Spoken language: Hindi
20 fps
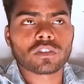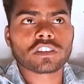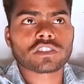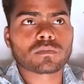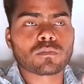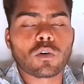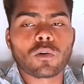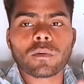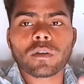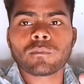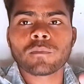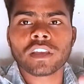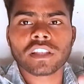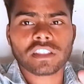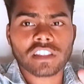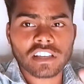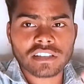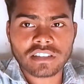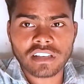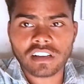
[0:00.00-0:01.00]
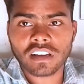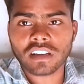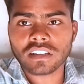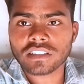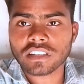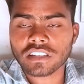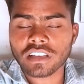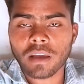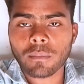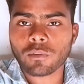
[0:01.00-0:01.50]
इस मूवी में इतना
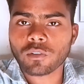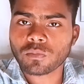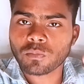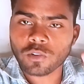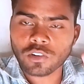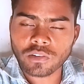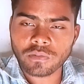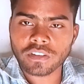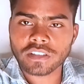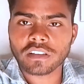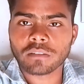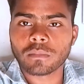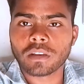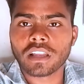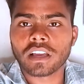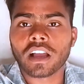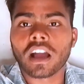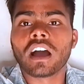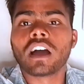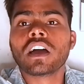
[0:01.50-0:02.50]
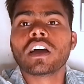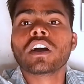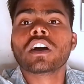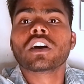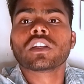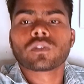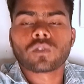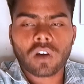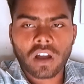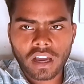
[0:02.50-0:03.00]
संघर्ष कि आपको मोटिवेशन मिलेगा
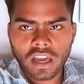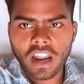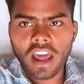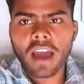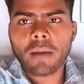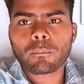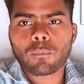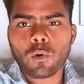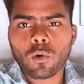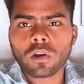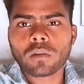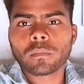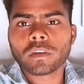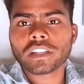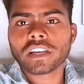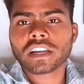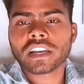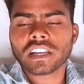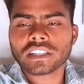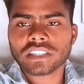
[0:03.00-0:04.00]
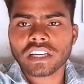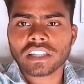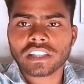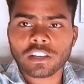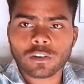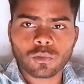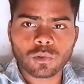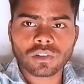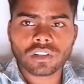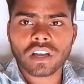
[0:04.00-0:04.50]
तो अगर आप फ़ोन में देखना
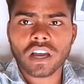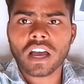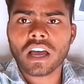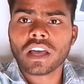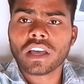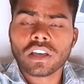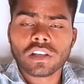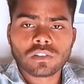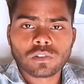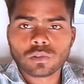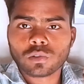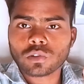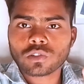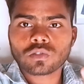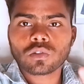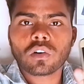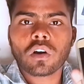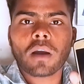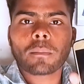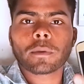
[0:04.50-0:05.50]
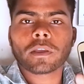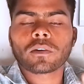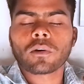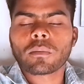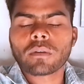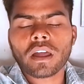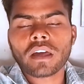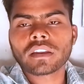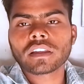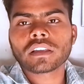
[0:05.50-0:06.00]
चाहते हैं खुद का तो दोस्तों आपकी
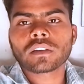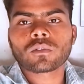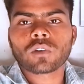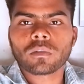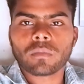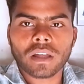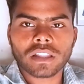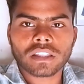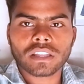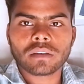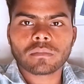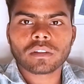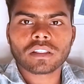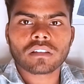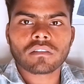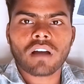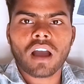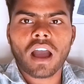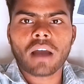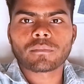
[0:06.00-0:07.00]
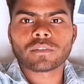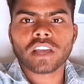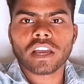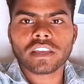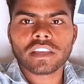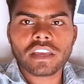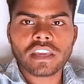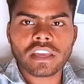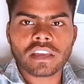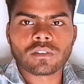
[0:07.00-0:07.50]
घबराने की कोई बात नहीं है मतलब आप
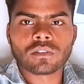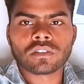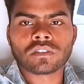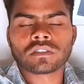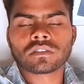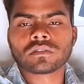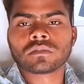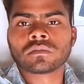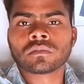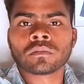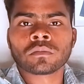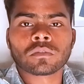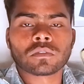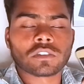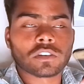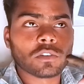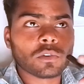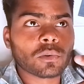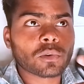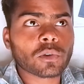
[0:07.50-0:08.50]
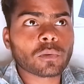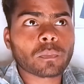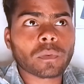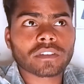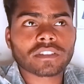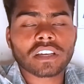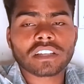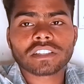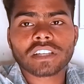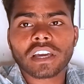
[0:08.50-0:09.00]
जाइए यूट्यूब
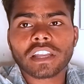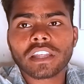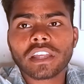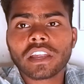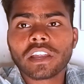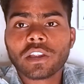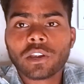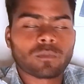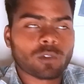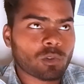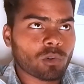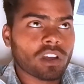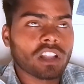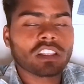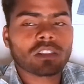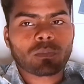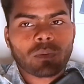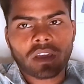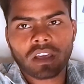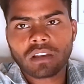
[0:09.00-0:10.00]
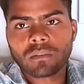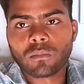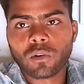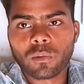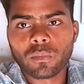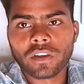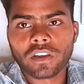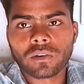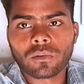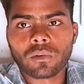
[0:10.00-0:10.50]
पर सर्च करिए ट्वेल्थ फेल
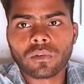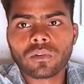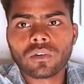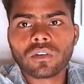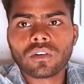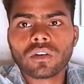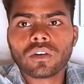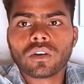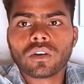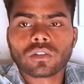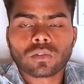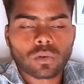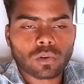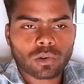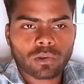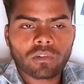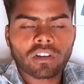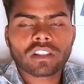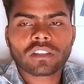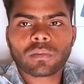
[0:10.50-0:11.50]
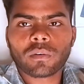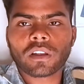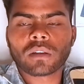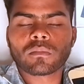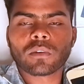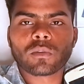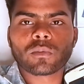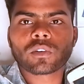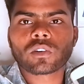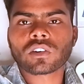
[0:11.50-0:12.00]
मूवी को तो ट्वेल्थ
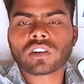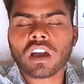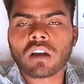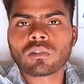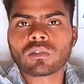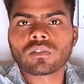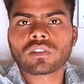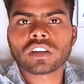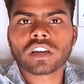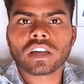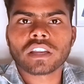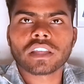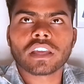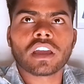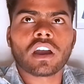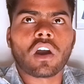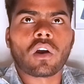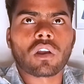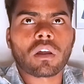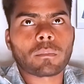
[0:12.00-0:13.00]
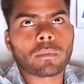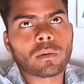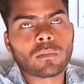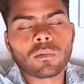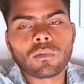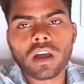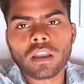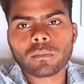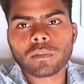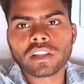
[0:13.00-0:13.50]
फेल मूवी को डाउनलोड करिए और अपने
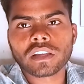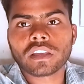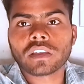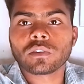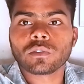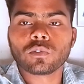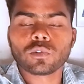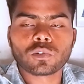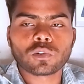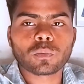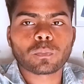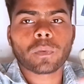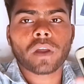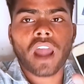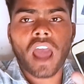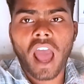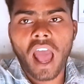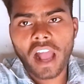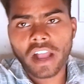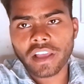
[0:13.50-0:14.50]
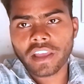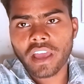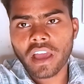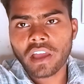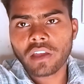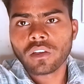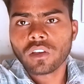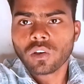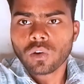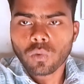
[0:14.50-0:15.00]
मोबाइल में देखिए यूट्यूब पर आ
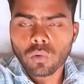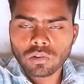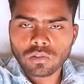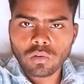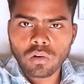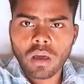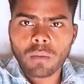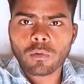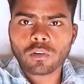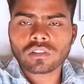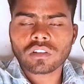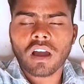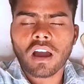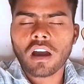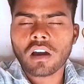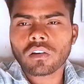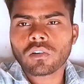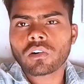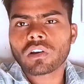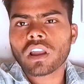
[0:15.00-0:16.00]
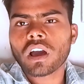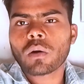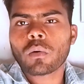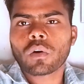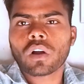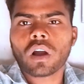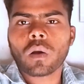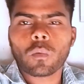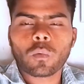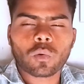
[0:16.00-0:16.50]
गया है वो थोड़ा बहुत हाल वाला
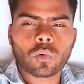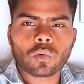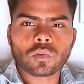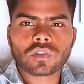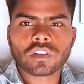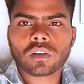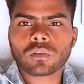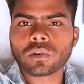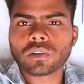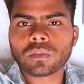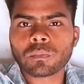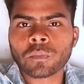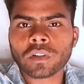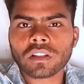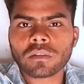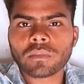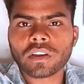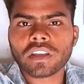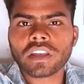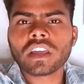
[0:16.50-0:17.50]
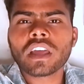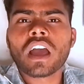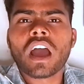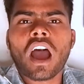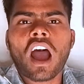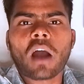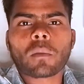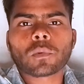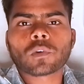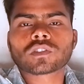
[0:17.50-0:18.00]
होगा उससे कोई मतलब नहीं
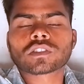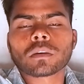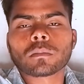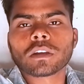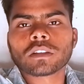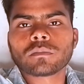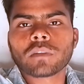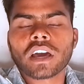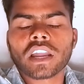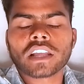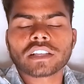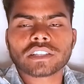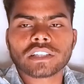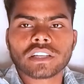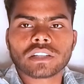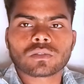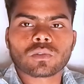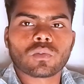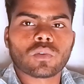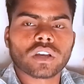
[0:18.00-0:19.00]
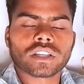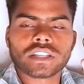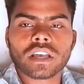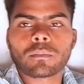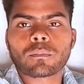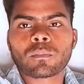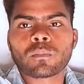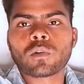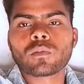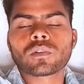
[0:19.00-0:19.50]
है आपको समझ में आना चाहिए तो
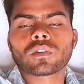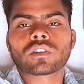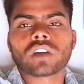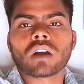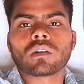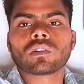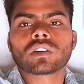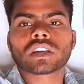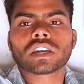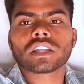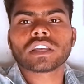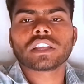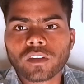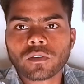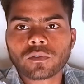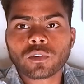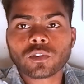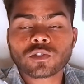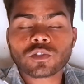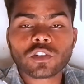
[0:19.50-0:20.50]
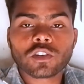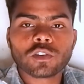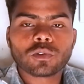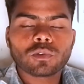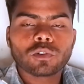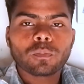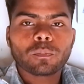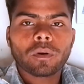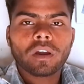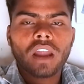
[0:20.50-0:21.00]
वैसा मूवी को डाउनलोड करिए दोस्तों
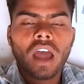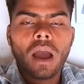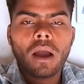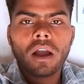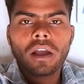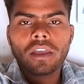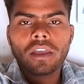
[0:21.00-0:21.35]
यूट्यूब पर